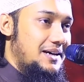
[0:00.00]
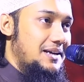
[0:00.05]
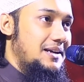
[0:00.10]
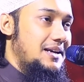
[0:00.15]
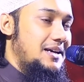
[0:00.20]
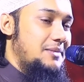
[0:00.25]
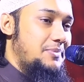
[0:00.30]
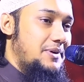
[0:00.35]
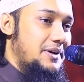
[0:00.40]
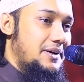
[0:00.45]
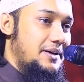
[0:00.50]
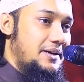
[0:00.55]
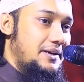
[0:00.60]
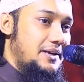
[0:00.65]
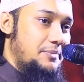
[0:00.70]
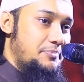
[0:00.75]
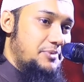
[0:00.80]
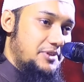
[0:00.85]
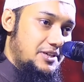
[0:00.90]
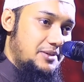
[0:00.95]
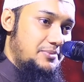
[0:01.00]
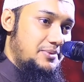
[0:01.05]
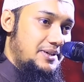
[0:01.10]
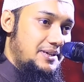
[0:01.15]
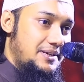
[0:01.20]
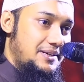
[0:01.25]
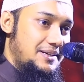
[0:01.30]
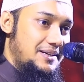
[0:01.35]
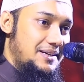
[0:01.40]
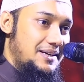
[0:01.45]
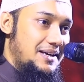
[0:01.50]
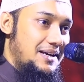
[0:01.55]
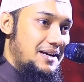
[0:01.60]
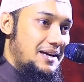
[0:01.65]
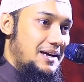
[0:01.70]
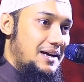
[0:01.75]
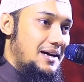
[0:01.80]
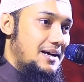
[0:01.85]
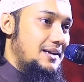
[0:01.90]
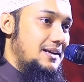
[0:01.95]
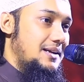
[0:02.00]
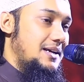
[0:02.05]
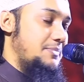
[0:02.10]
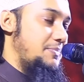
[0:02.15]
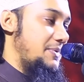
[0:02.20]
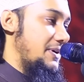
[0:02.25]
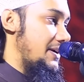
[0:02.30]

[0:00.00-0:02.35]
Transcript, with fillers: আল্লাহ পাকের এই পৃথিবী আল্লাহ